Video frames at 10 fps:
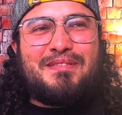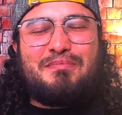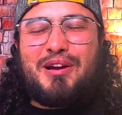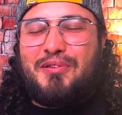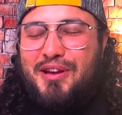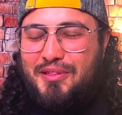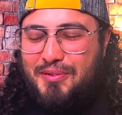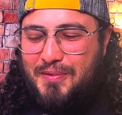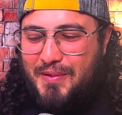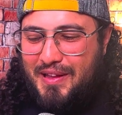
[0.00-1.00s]
Me
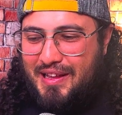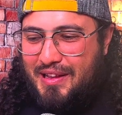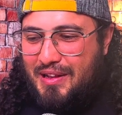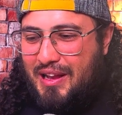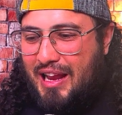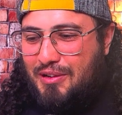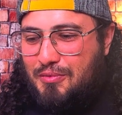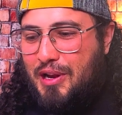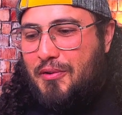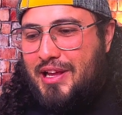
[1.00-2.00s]
acuerdo
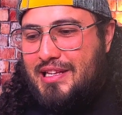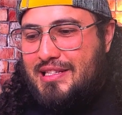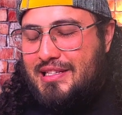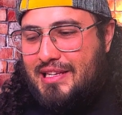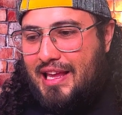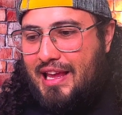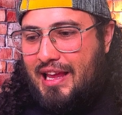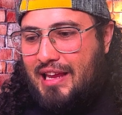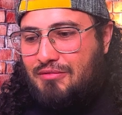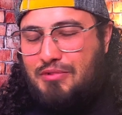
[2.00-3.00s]
alguna vez
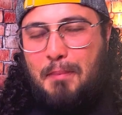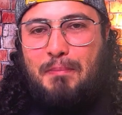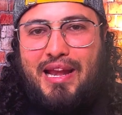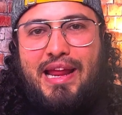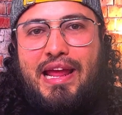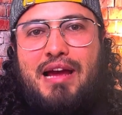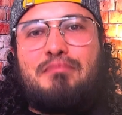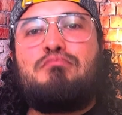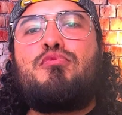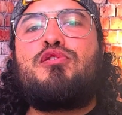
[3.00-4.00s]
que en una pelea
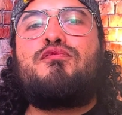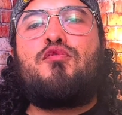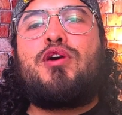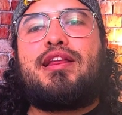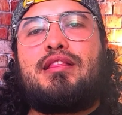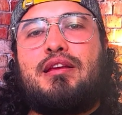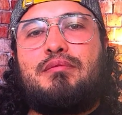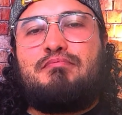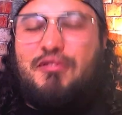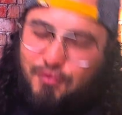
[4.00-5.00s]
muy fuerte
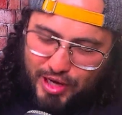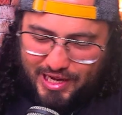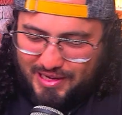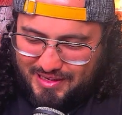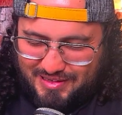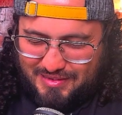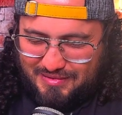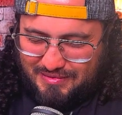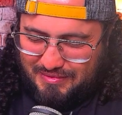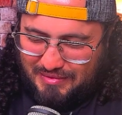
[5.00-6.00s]
me fui
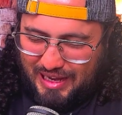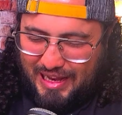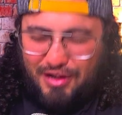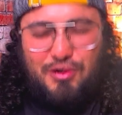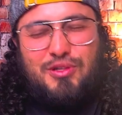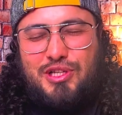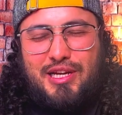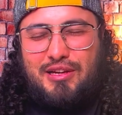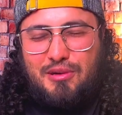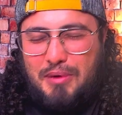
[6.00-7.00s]
en la
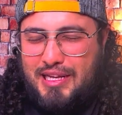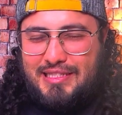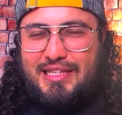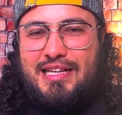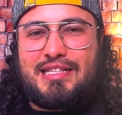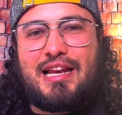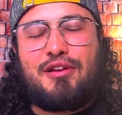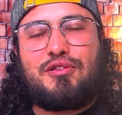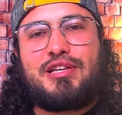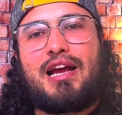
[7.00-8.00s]
noche, como a las 10 de la
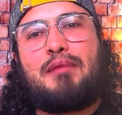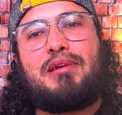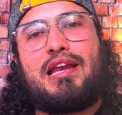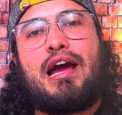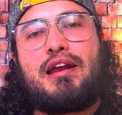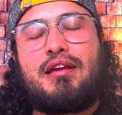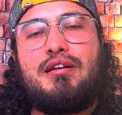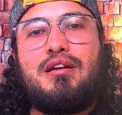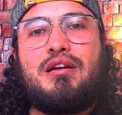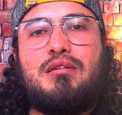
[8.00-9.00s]
noche, a caminar
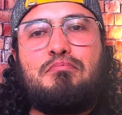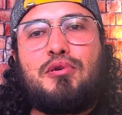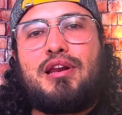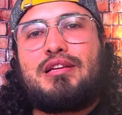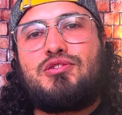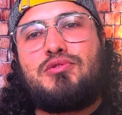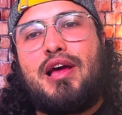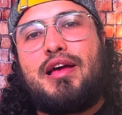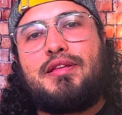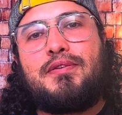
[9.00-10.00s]
por la
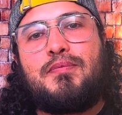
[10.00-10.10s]
ciudad.